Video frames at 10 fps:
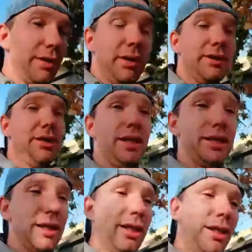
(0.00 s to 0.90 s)
Если
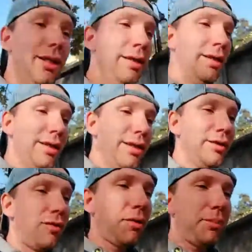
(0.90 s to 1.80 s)
эта
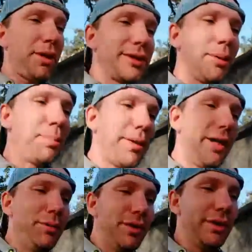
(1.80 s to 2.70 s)
информация
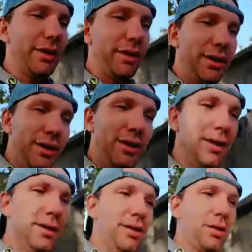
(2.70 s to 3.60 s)
правильна,
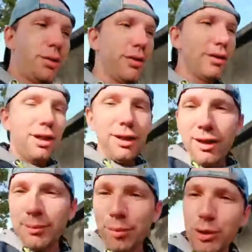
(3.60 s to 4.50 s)
то как
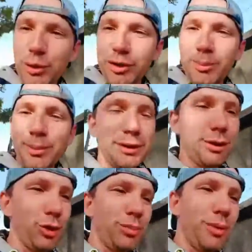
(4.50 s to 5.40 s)
работают
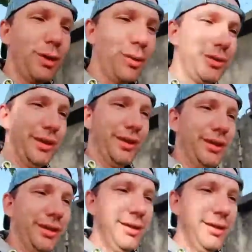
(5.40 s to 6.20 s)
спецслужбы Грузии –